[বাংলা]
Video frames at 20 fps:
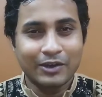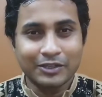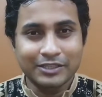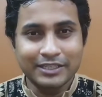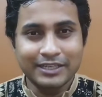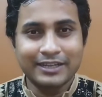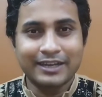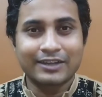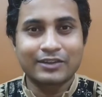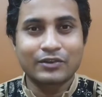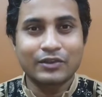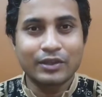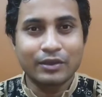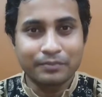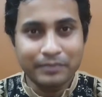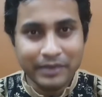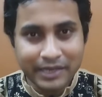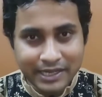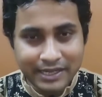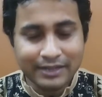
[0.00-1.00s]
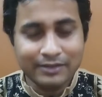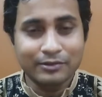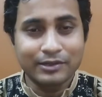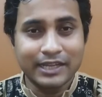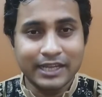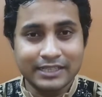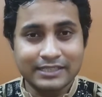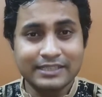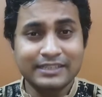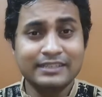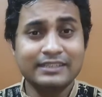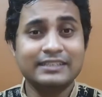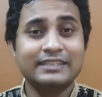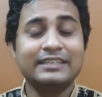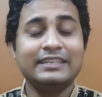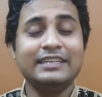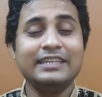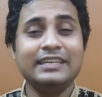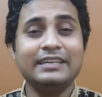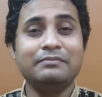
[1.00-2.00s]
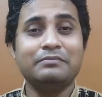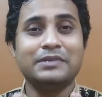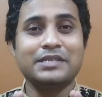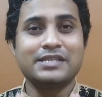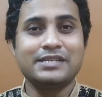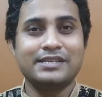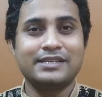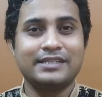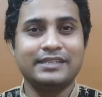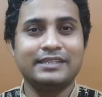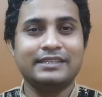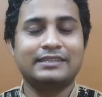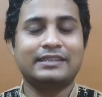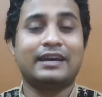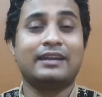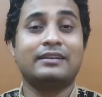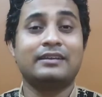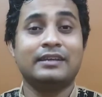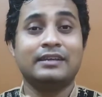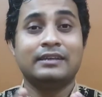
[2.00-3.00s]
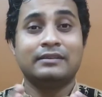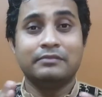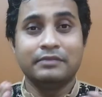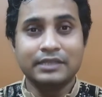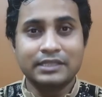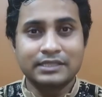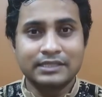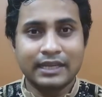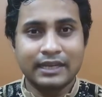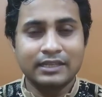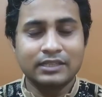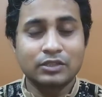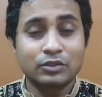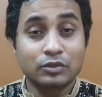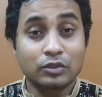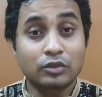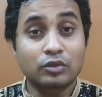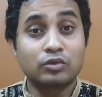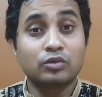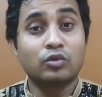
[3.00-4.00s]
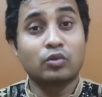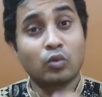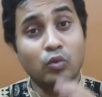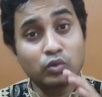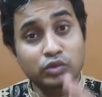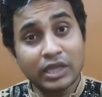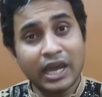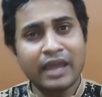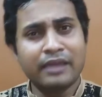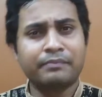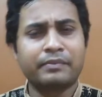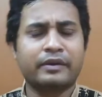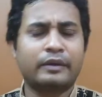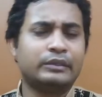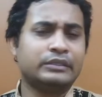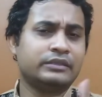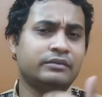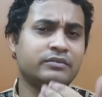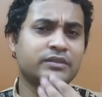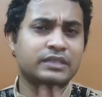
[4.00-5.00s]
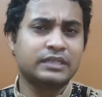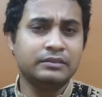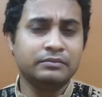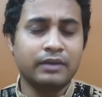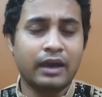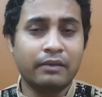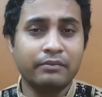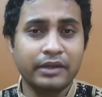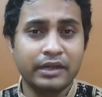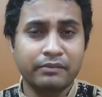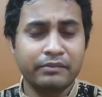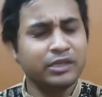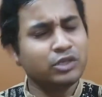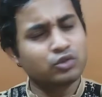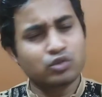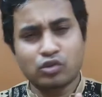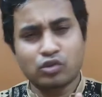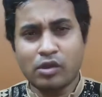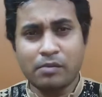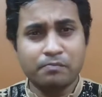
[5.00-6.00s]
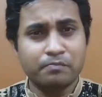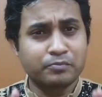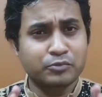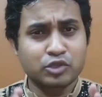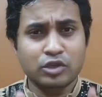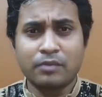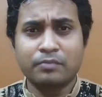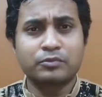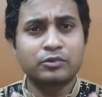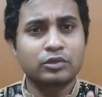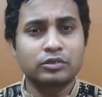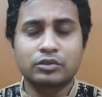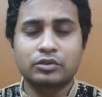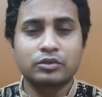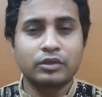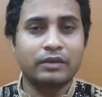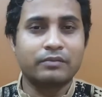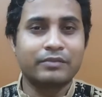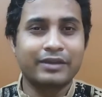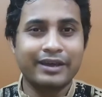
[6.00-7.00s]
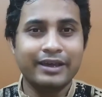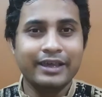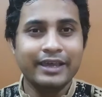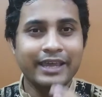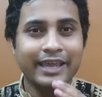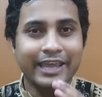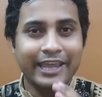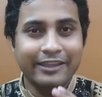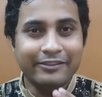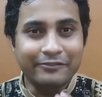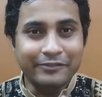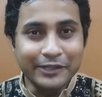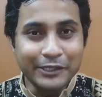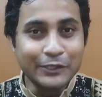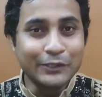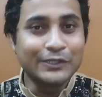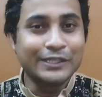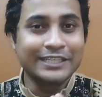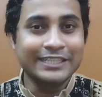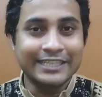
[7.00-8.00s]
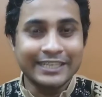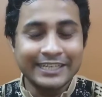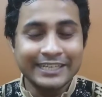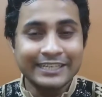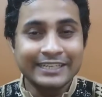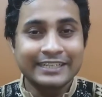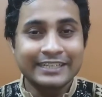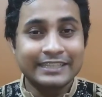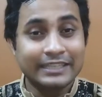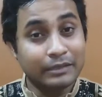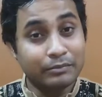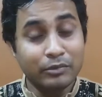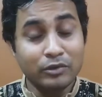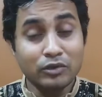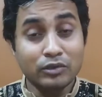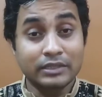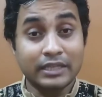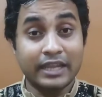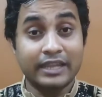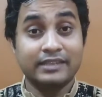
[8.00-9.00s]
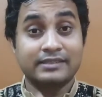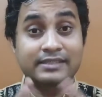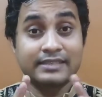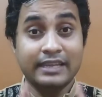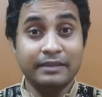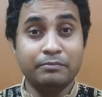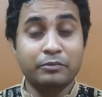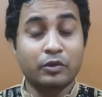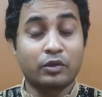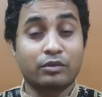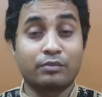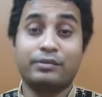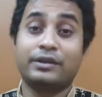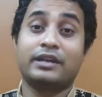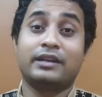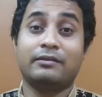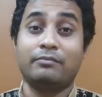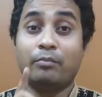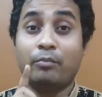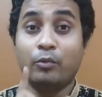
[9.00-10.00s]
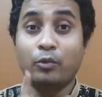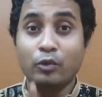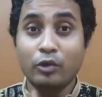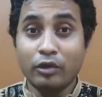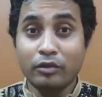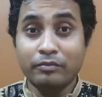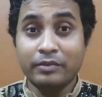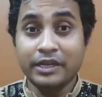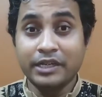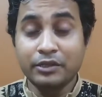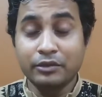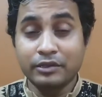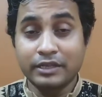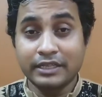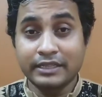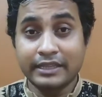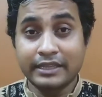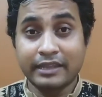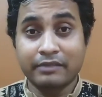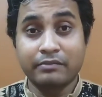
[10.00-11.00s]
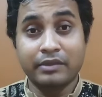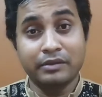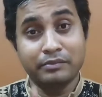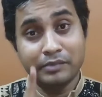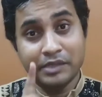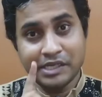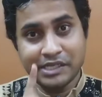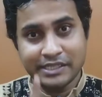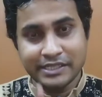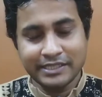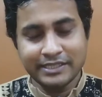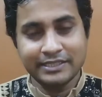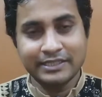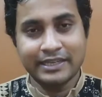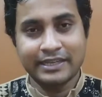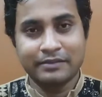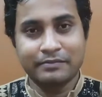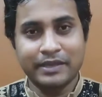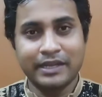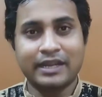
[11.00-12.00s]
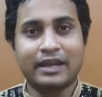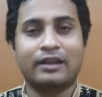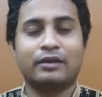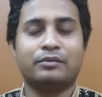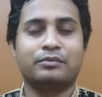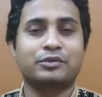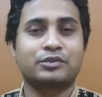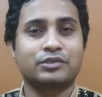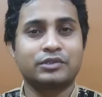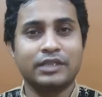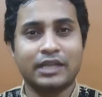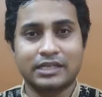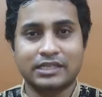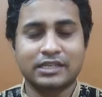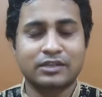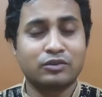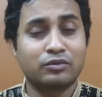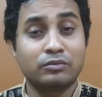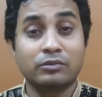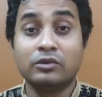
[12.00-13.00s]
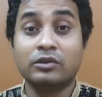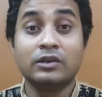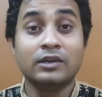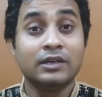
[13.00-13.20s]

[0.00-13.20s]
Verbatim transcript: অধীর আগ্রহে অপেক্ষা করে আছেন কি মিষ্টি তার বিস্তারিত তথ্য কোথায় পাওয়া যাবে কিভাবে নেবেন সব সব তথ্য আমরা এই ভিডিওটিতে দেব তাই স্কিপ করবেন না পুরো ভিডিওটি দেখবেন মিষ্টিটি দেখবেন আর অবশ্যই আশা করব